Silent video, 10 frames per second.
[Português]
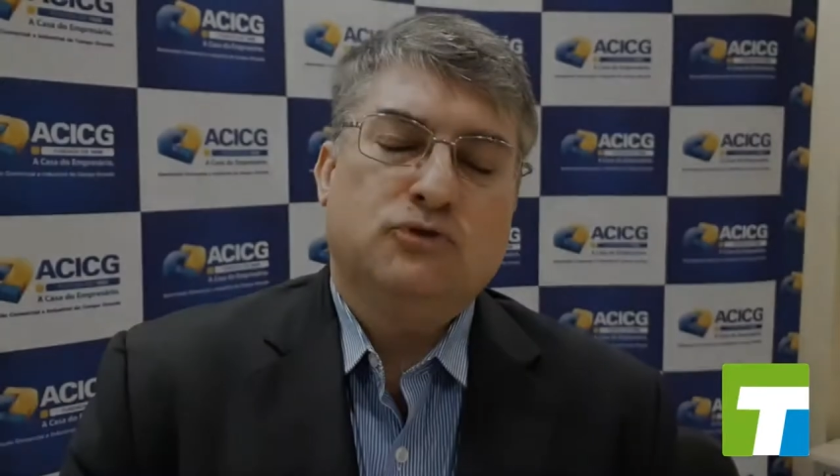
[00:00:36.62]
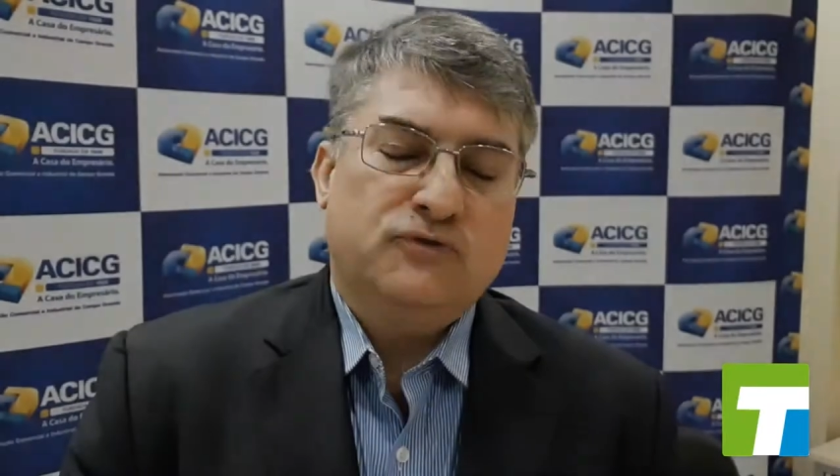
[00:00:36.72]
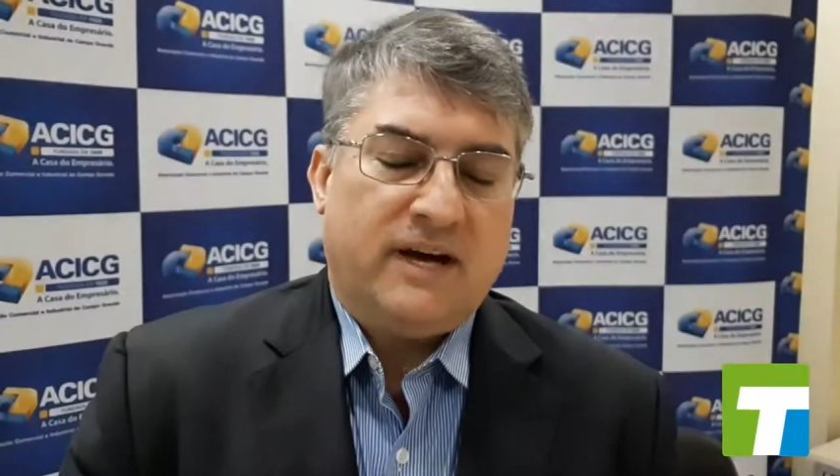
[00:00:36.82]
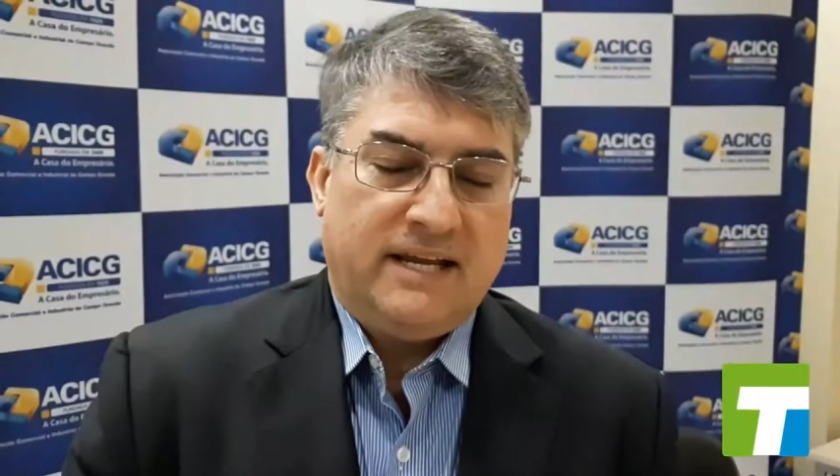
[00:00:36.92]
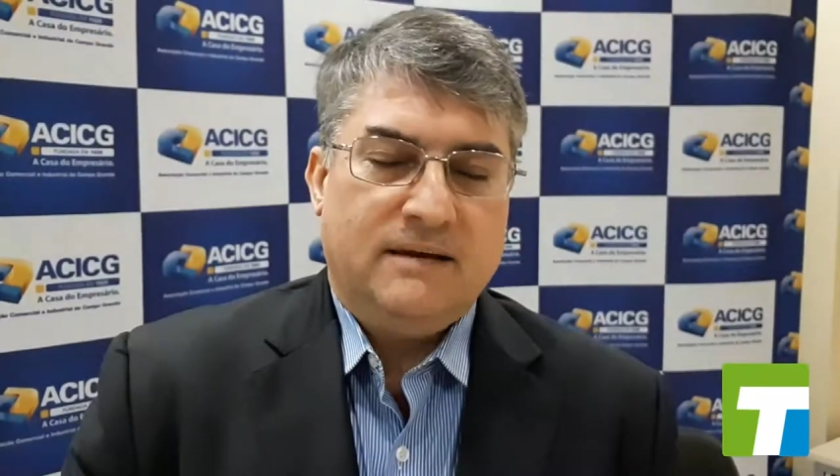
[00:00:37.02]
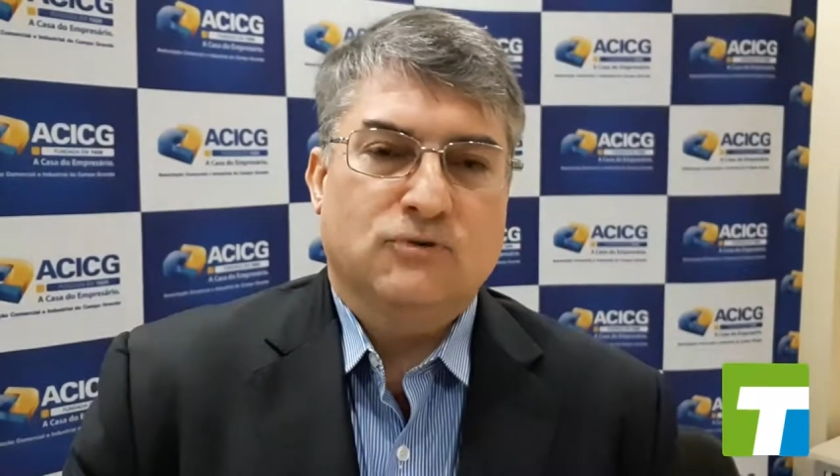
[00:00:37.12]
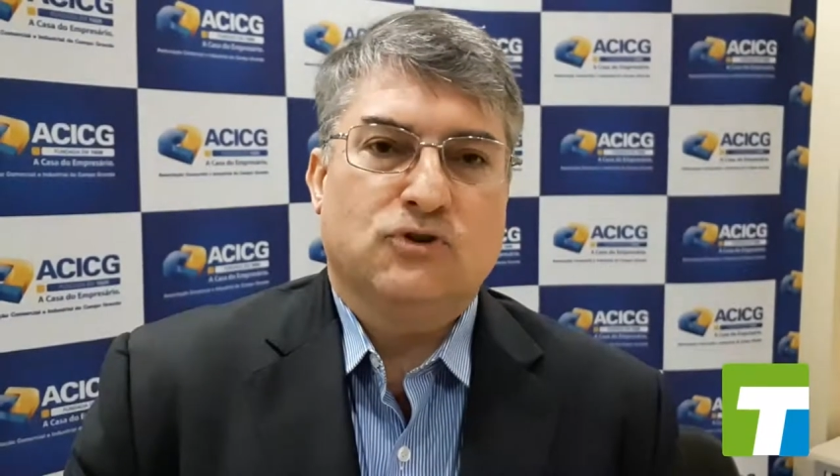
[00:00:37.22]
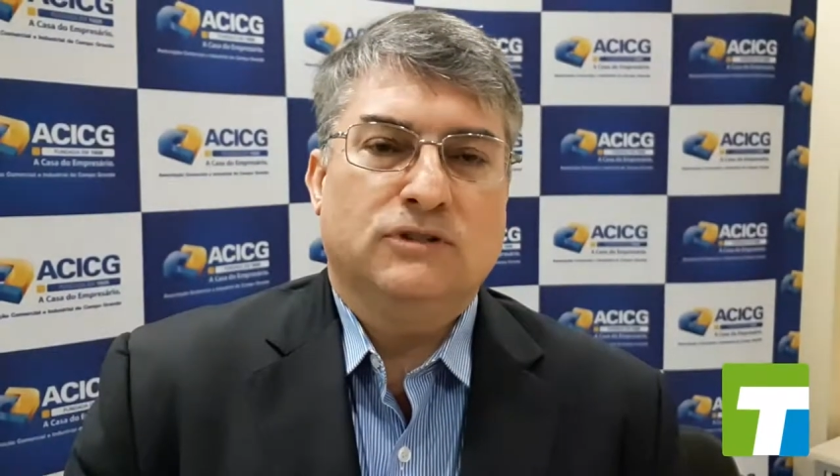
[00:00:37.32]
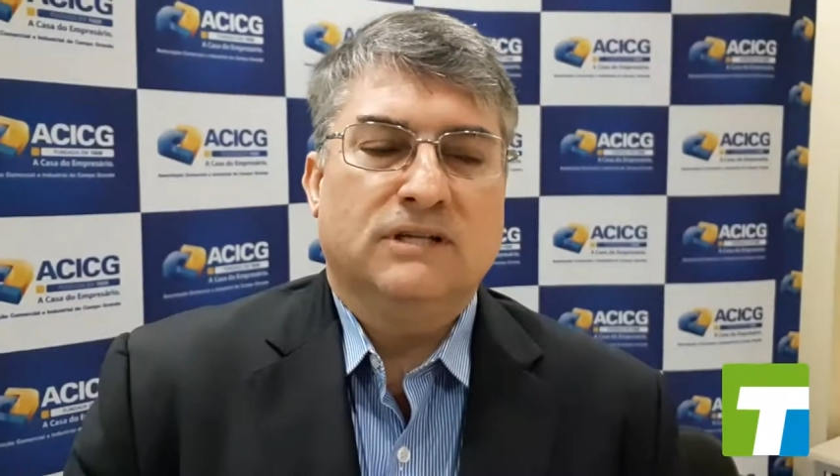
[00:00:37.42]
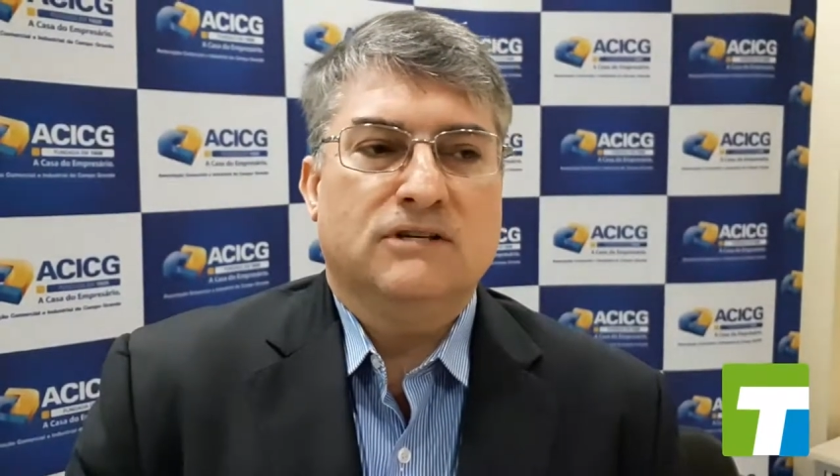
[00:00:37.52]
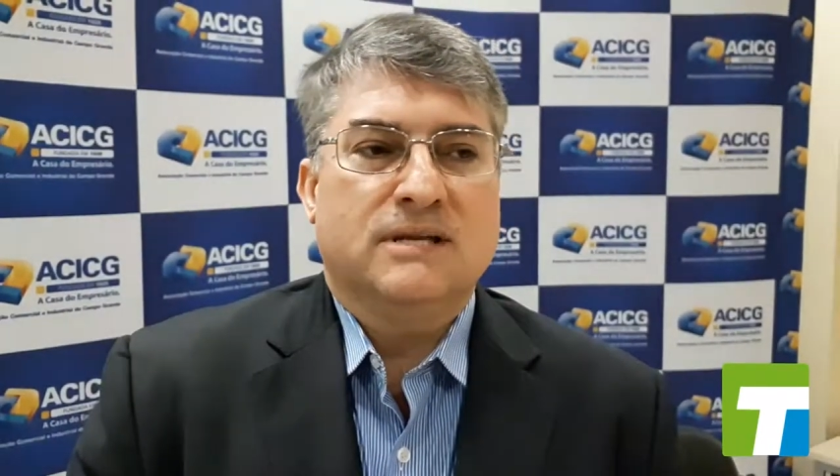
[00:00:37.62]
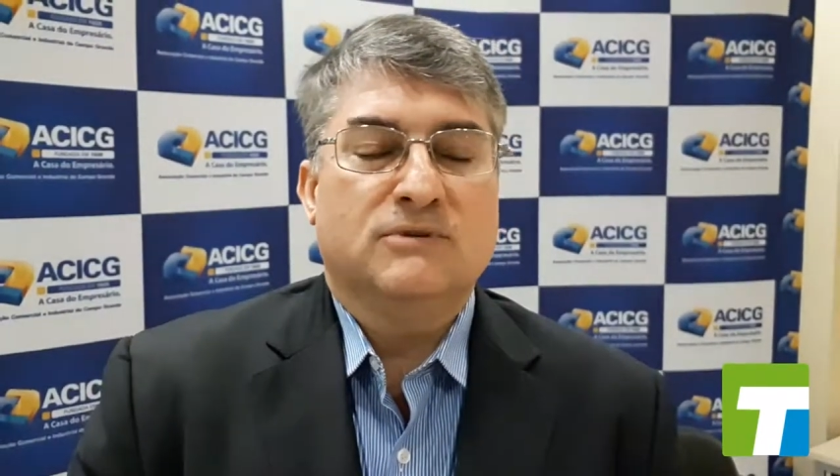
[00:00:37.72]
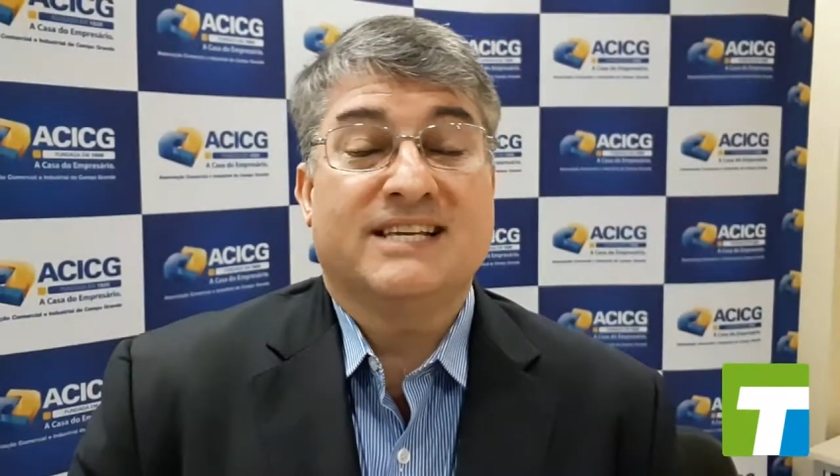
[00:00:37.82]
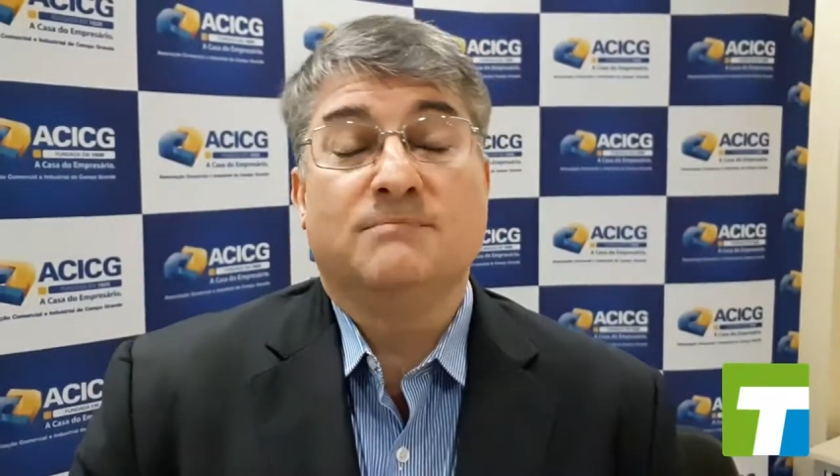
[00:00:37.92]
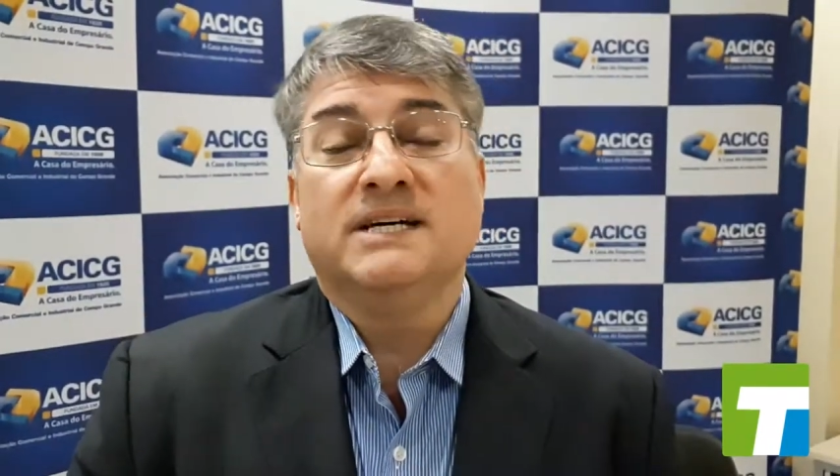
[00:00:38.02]
Juntos Faremos, onde nós
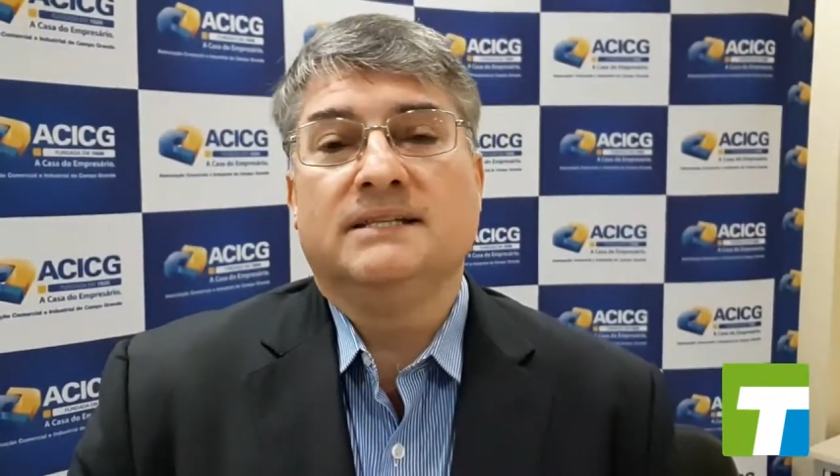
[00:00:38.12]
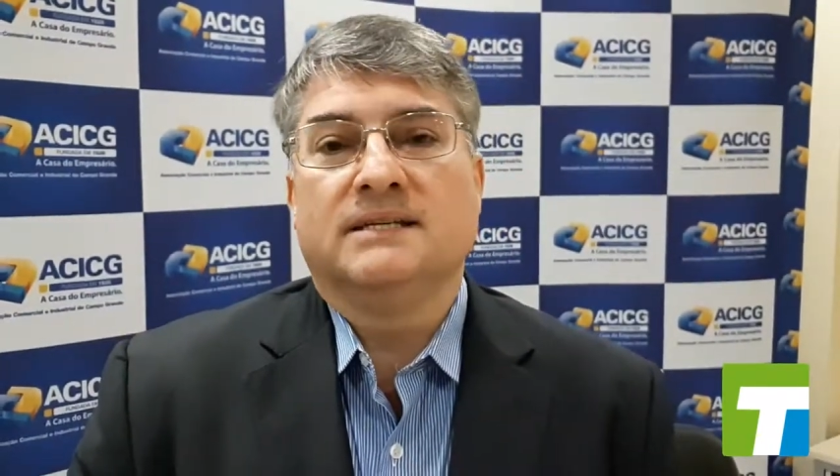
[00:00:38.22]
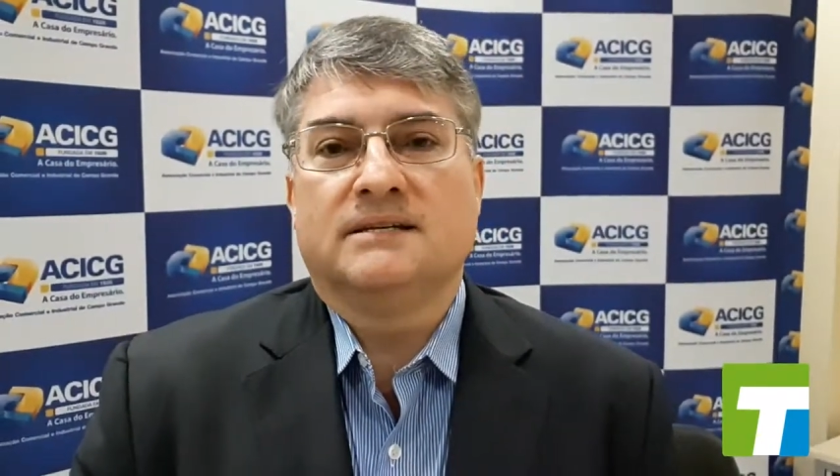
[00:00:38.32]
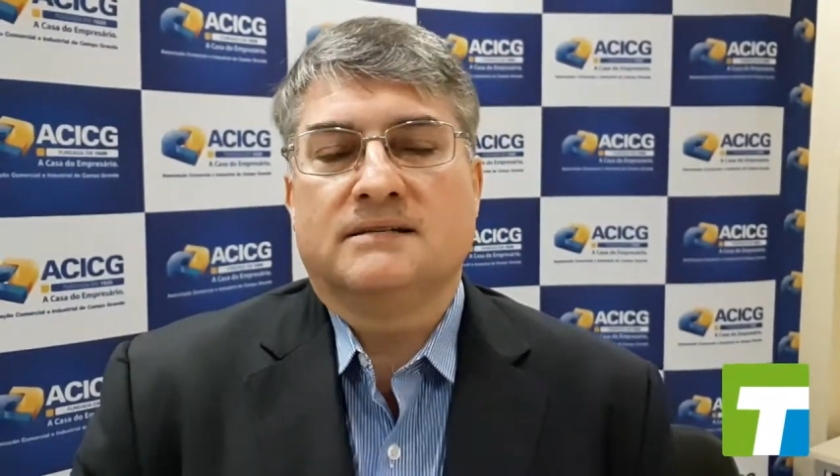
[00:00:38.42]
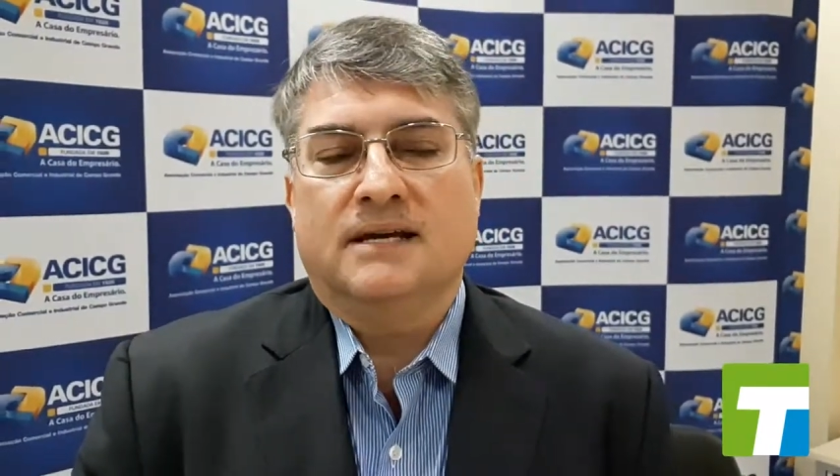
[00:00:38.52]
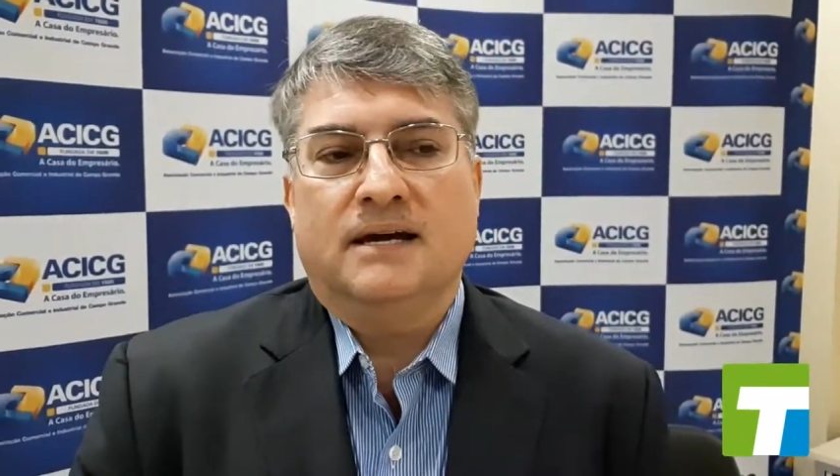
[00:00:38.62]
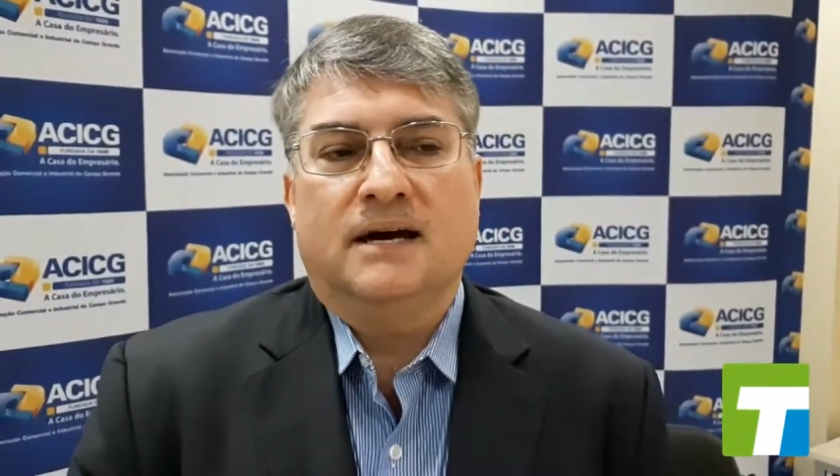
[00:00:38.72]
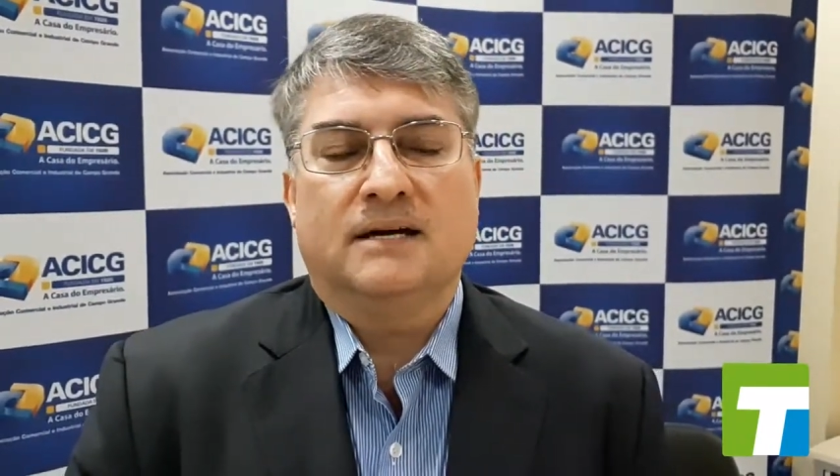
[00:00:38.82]
temos as bandeiras, né?